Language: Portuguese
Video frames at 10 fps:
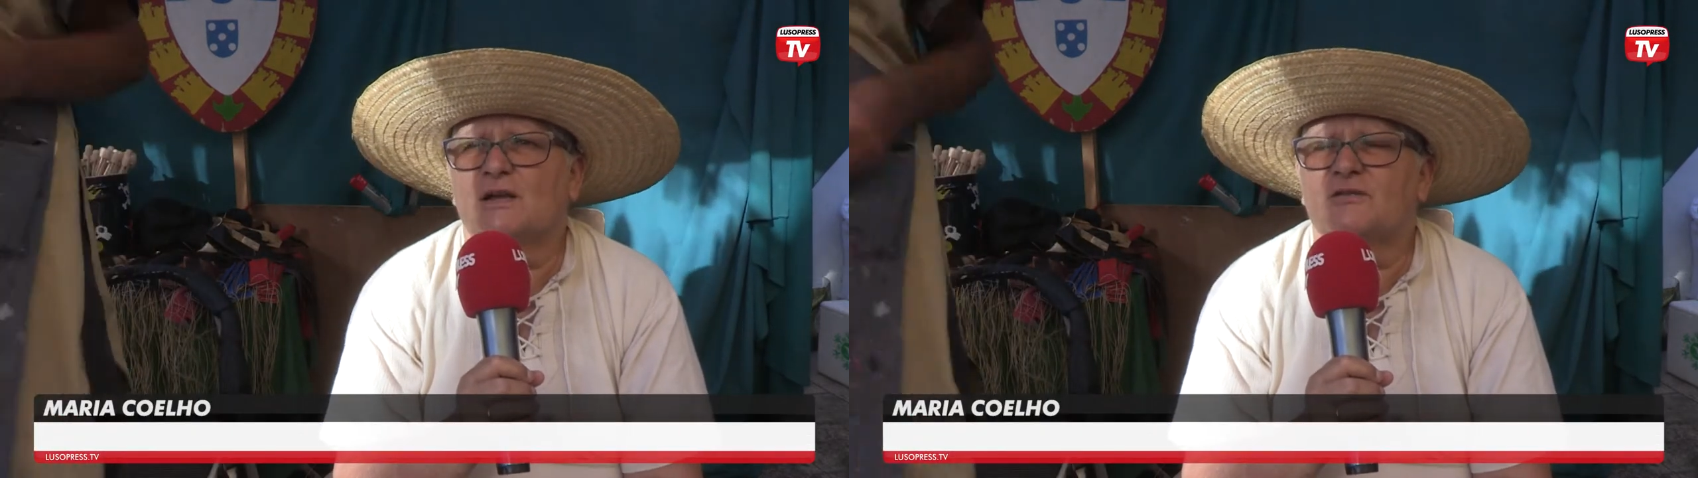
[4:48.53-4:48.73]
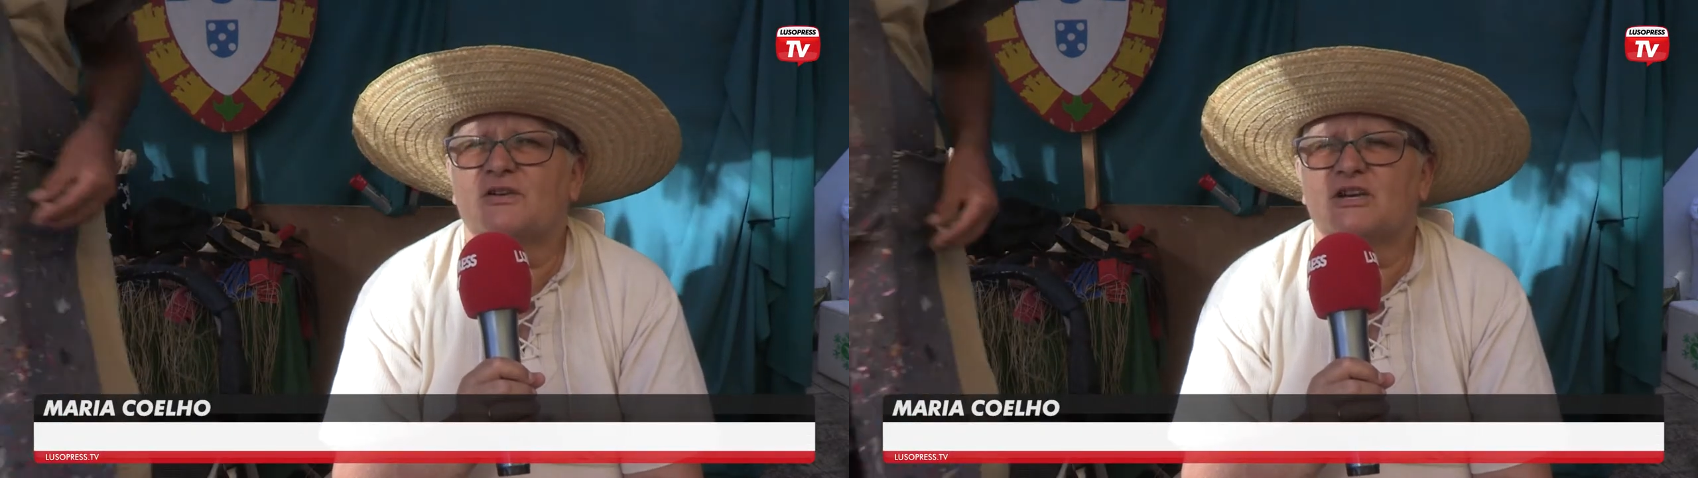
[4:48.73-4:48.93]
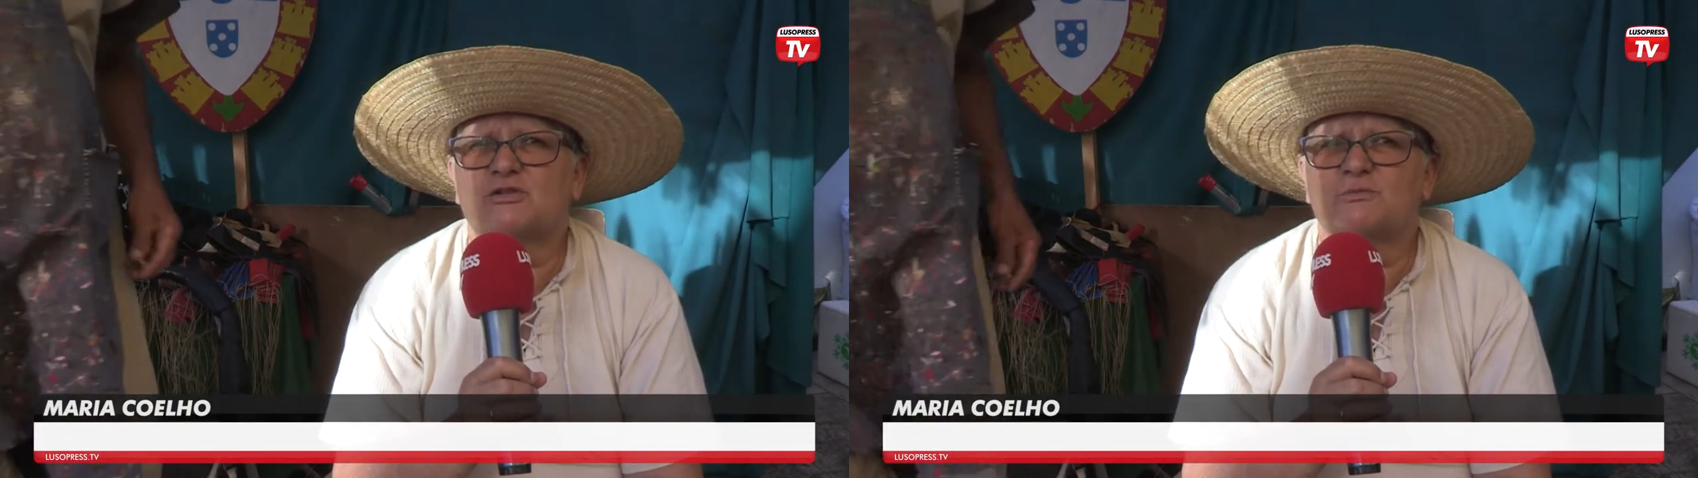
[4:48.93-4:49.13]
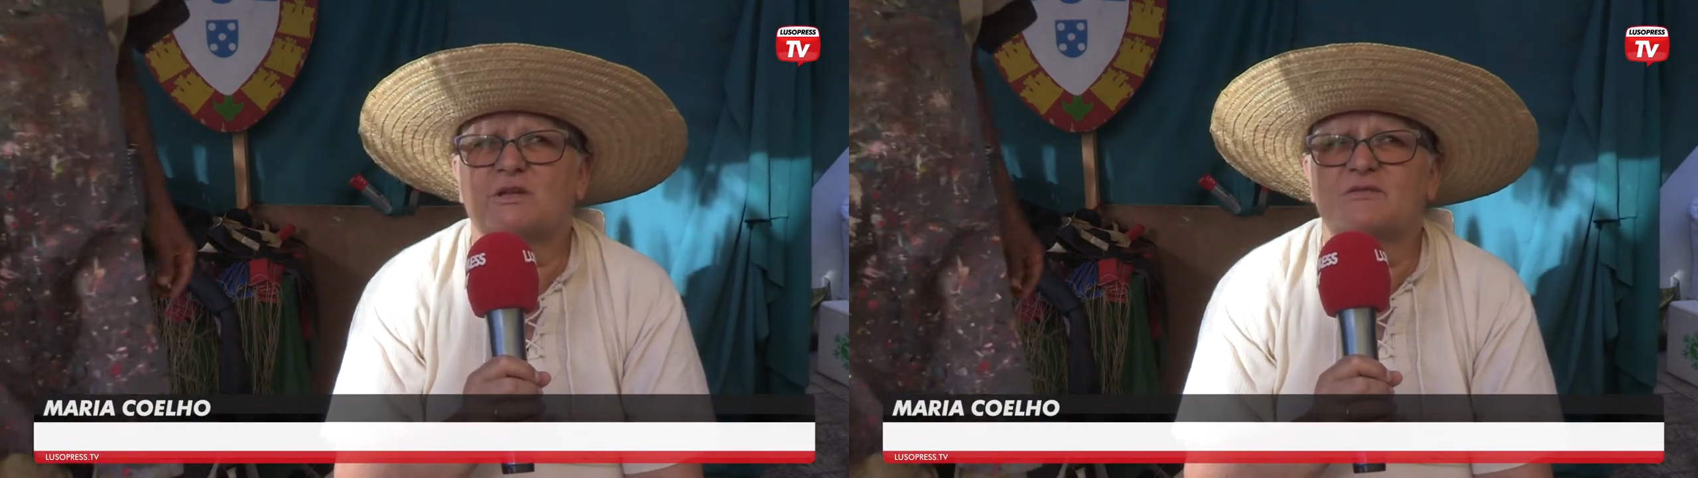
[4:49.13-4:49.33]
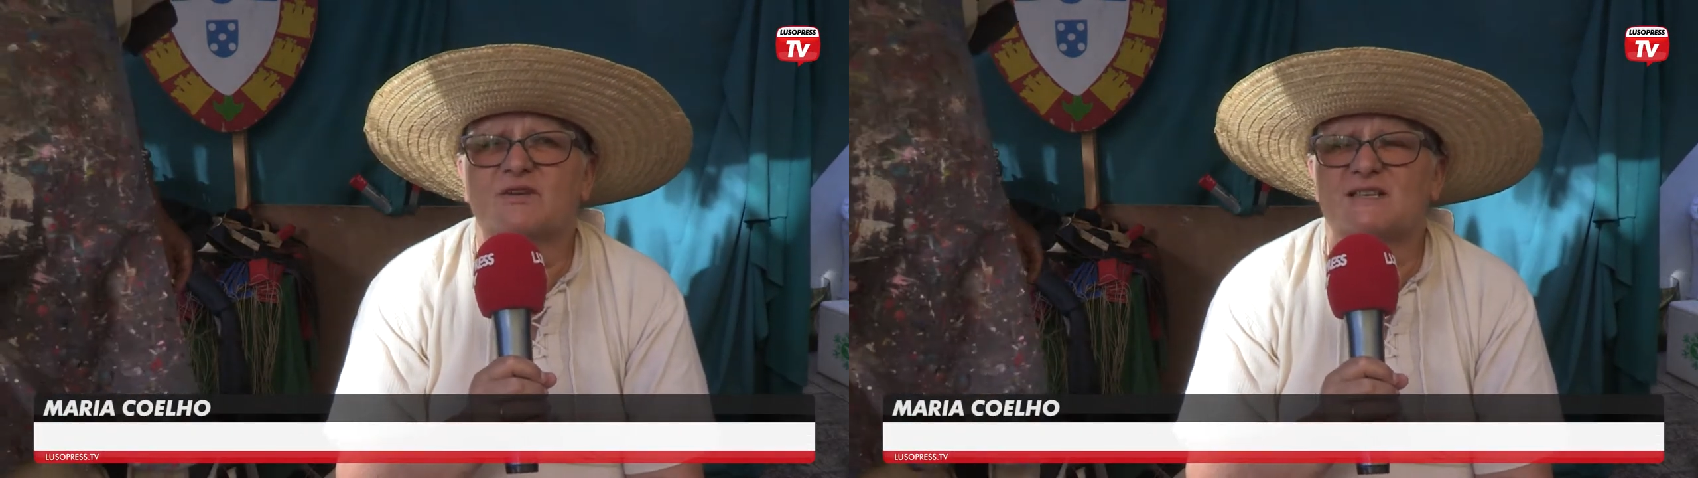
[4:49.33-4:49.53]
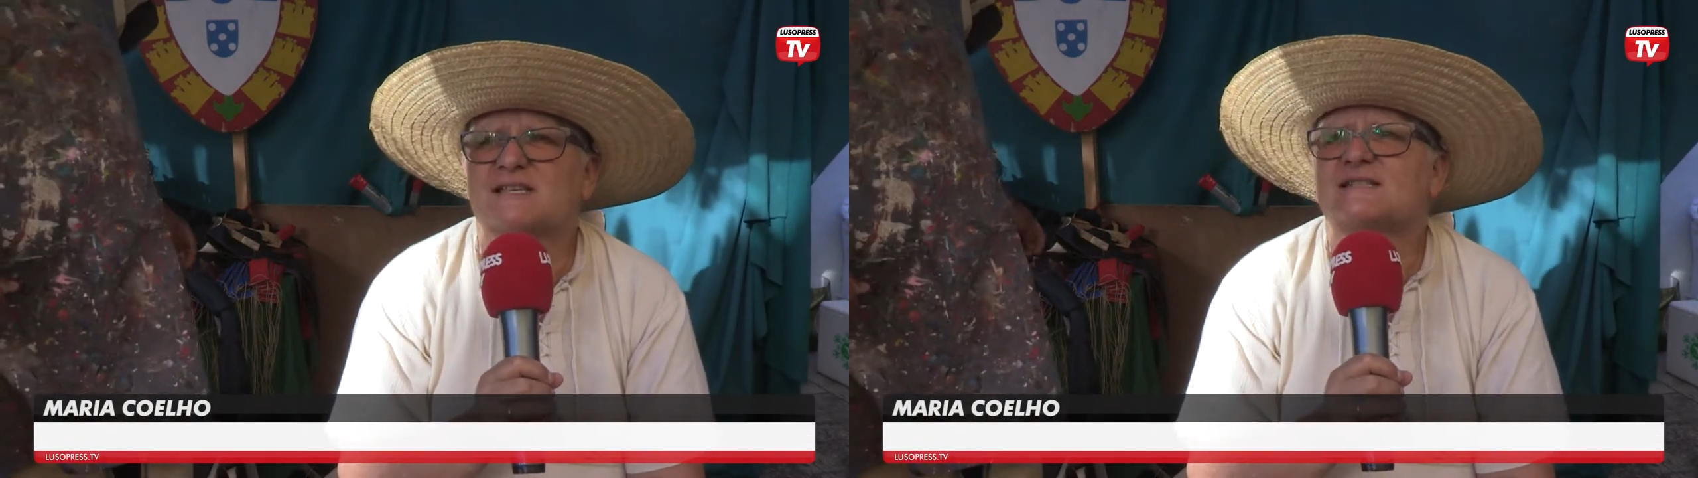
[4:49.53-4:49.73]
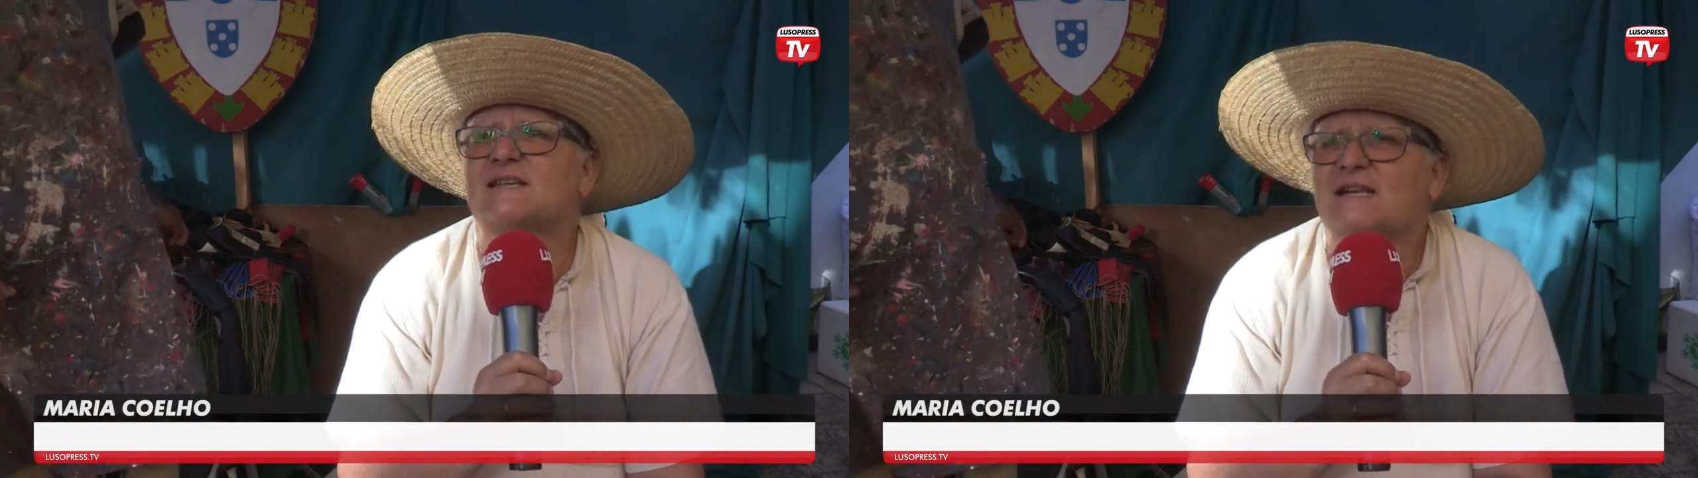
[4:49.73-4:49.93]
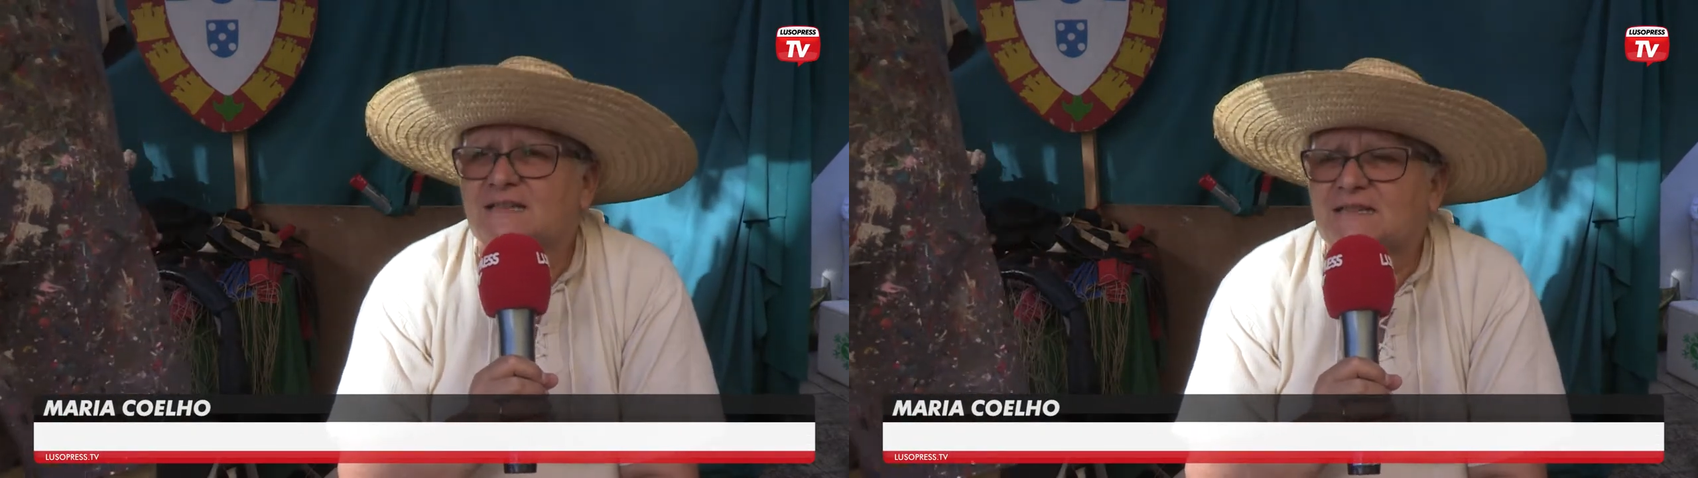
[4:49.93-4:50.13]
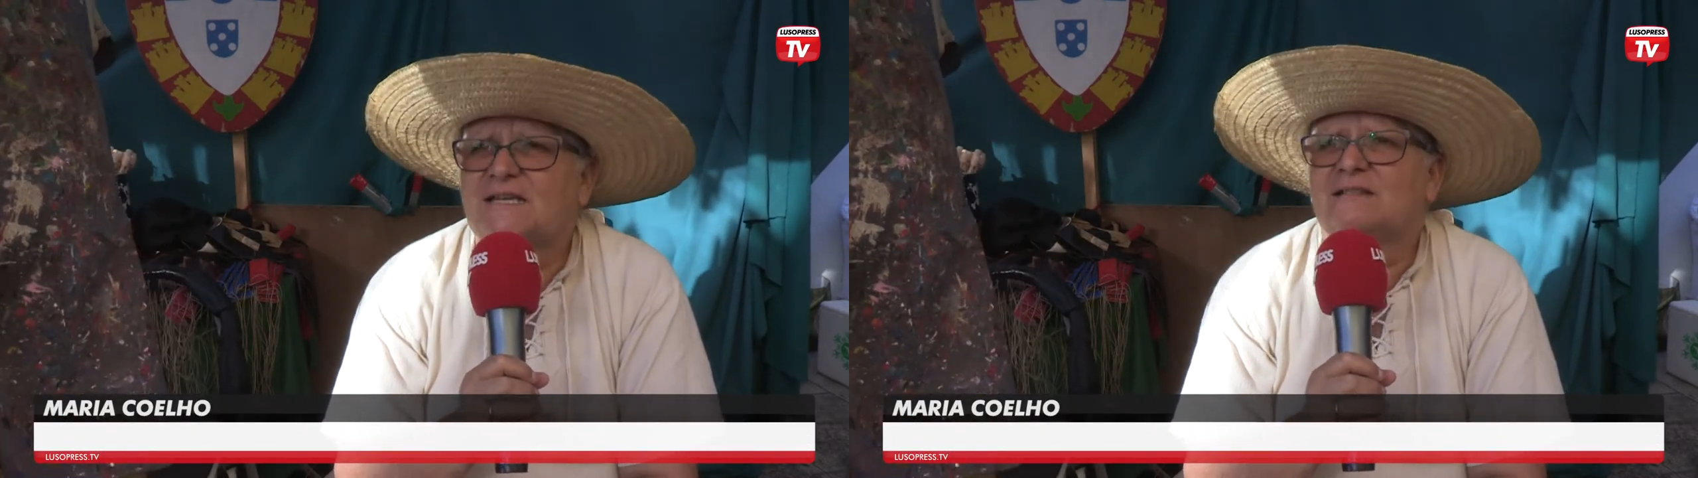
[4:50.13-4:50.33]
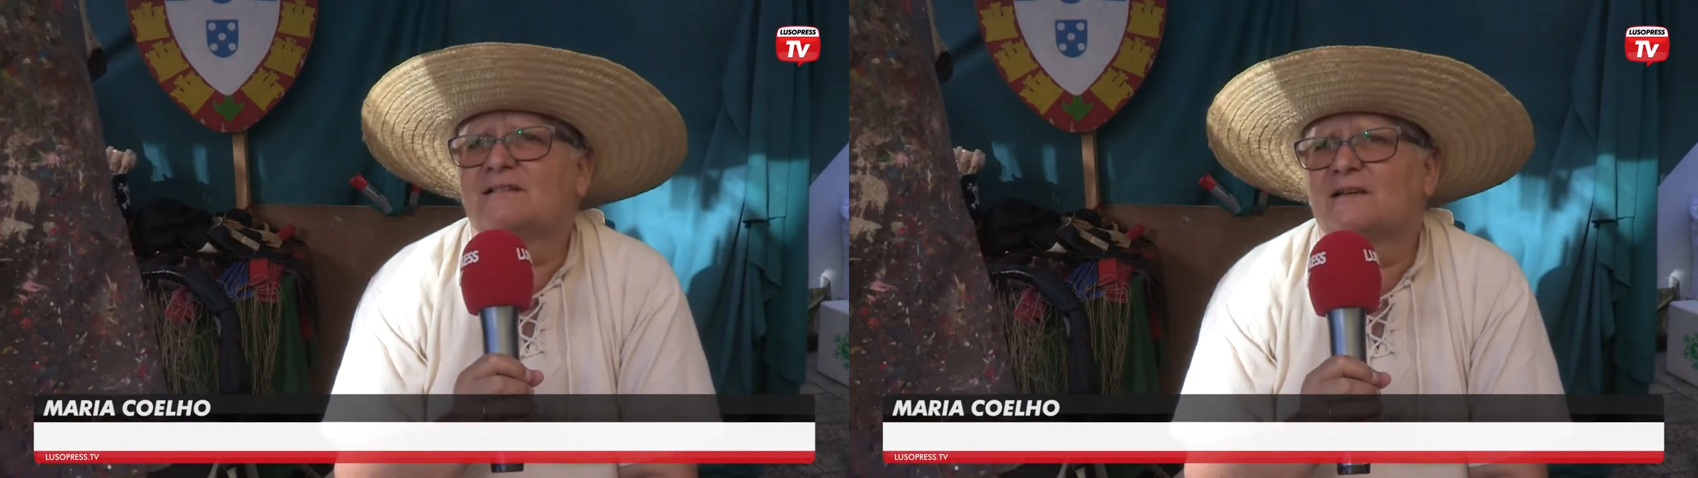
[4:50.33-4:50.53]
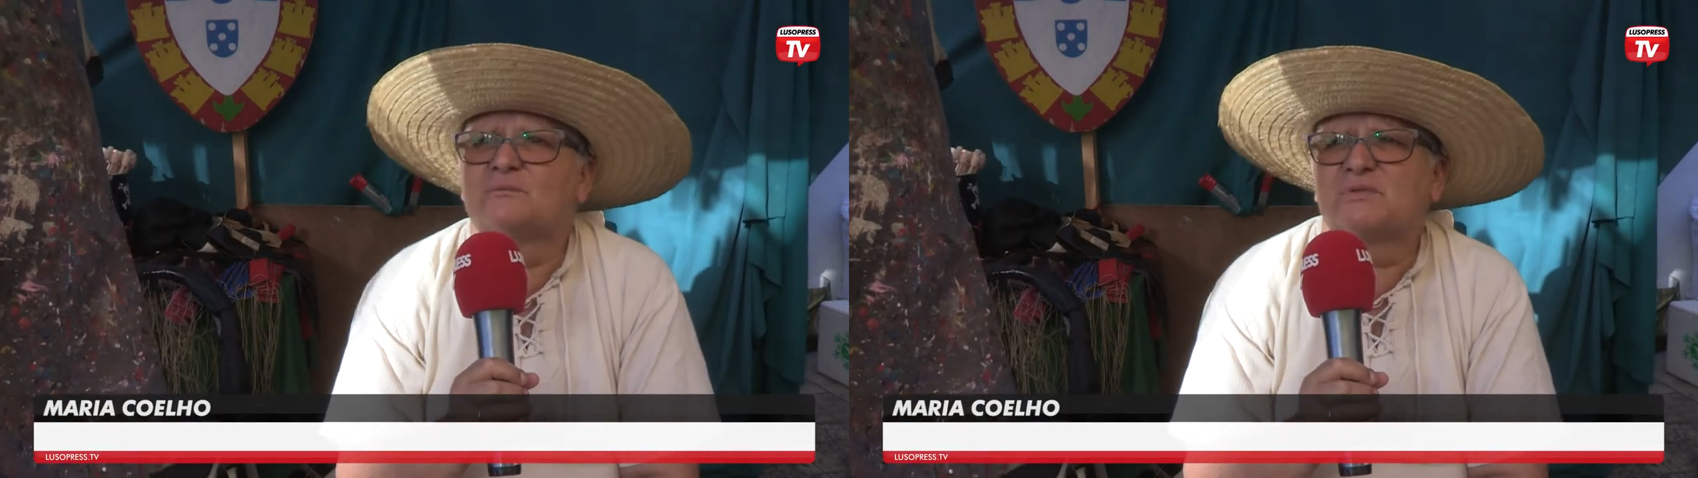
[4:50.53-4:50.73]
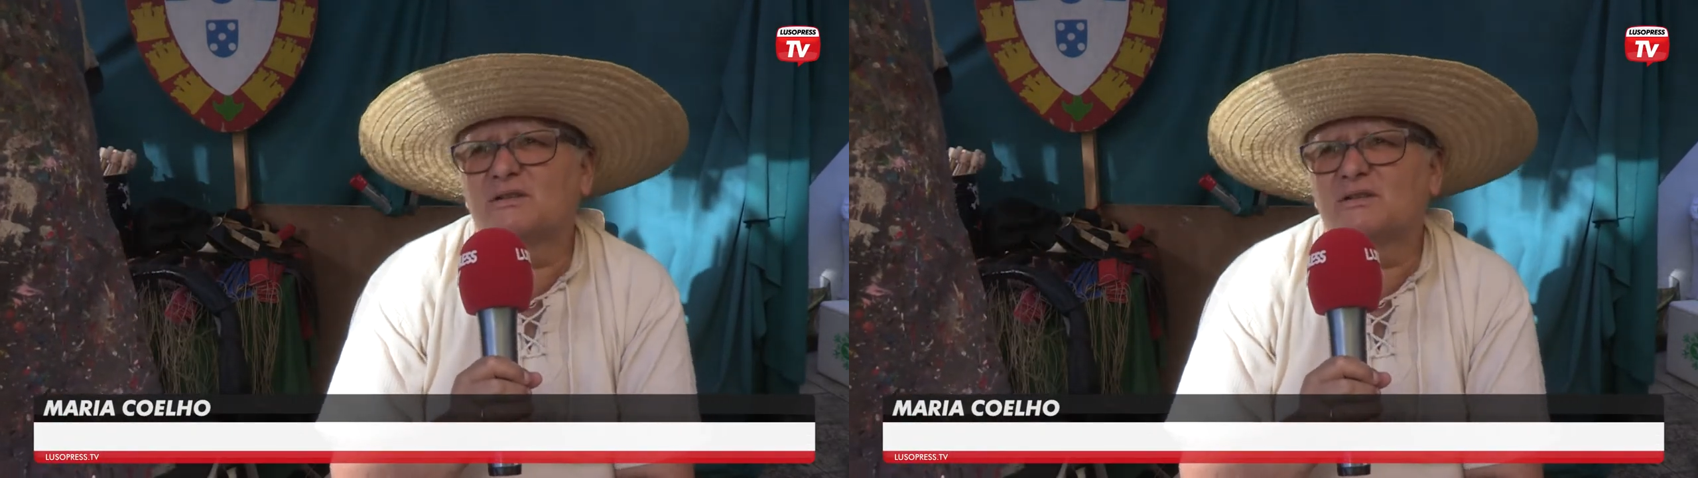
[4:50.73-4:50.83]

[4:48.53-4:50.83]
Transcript: feiras medievais há cerca de 30,